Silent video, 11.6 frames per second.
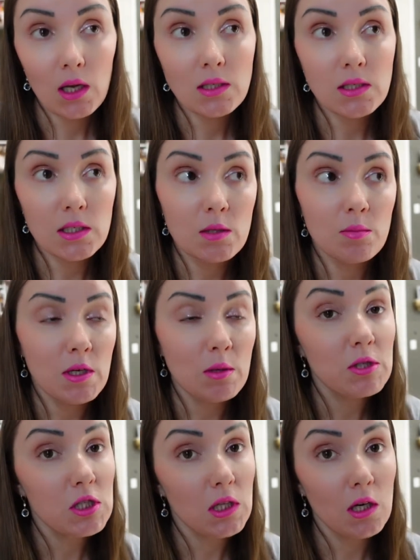Затем я
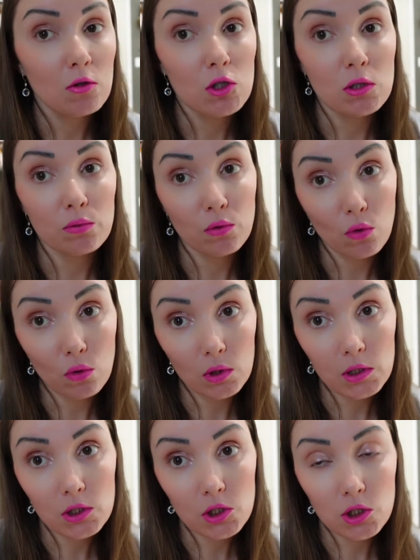пошла уже в
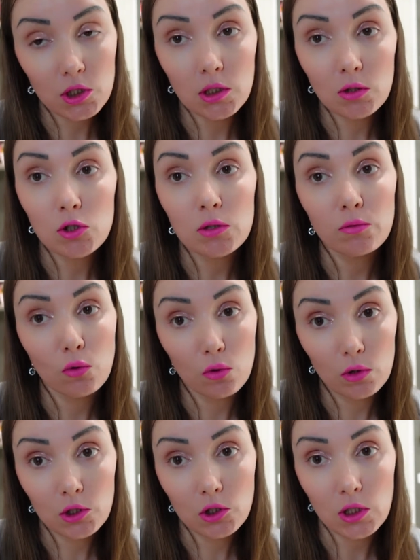колледж, и уже в
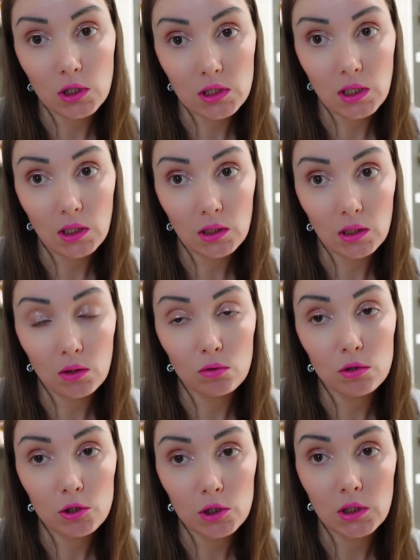колледже я стала
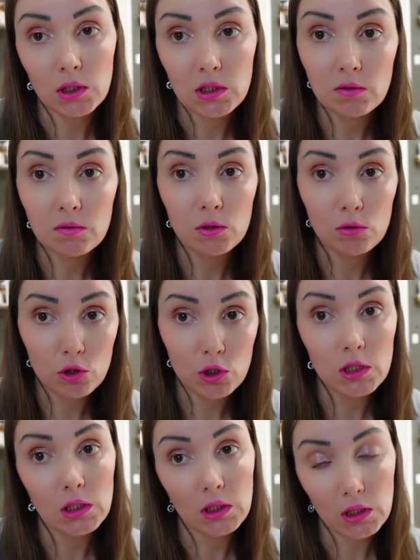очень активно
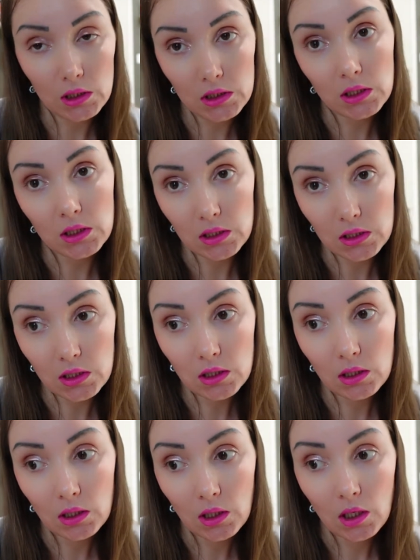учить английский
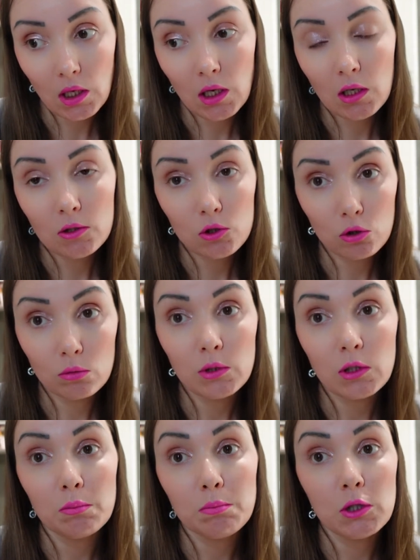язык, что
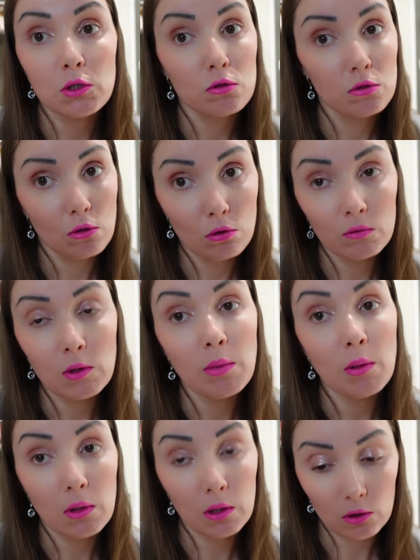мне, безусловно,
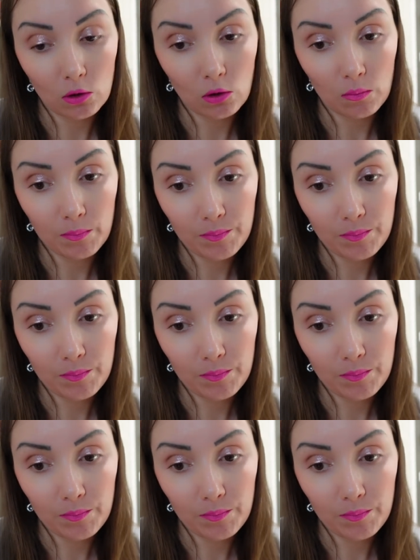помогло